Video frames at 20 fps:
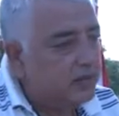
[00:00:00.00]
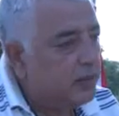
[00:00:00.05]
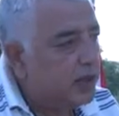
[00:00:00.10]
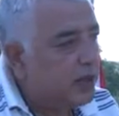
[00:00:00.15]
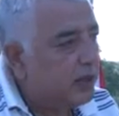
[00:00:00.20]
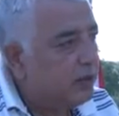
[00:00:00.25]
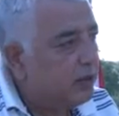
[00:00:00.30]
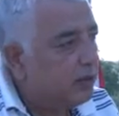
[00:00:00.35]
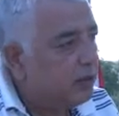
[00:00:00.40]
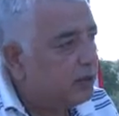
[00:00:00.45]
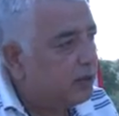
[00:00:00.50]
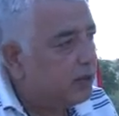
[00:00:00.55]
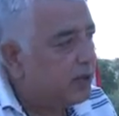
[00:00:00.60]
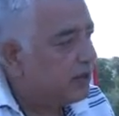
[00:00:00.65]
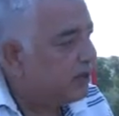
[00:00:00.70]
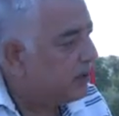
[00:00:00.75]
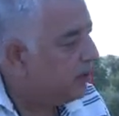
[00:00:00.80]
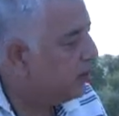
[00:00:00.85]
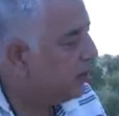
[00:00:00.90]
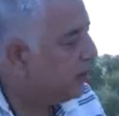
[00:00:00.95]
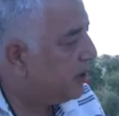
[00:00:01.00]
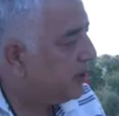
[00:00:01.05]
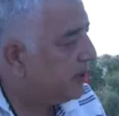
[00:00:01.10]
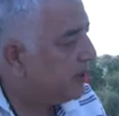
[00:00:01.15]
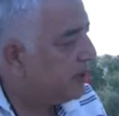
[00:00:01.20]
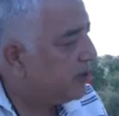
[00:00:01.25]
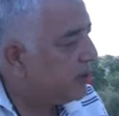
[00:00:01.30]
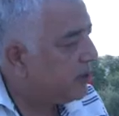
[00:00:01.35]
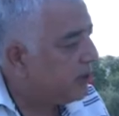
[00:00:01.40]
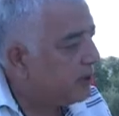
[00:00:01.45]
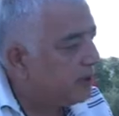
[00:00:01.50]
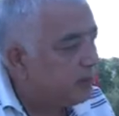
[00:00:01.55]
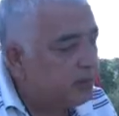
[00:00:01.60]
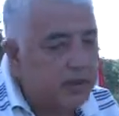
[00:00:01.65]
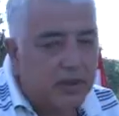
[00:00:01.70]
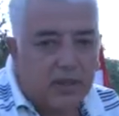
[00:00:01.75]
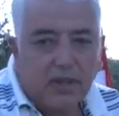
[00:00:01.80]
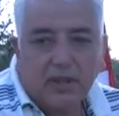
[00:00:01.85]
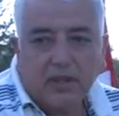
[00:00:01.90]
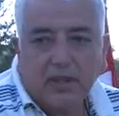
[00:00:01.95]
bekliyoruz sanki bir yerden çıkıp
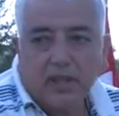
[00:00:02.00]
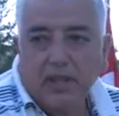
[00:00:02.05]
işte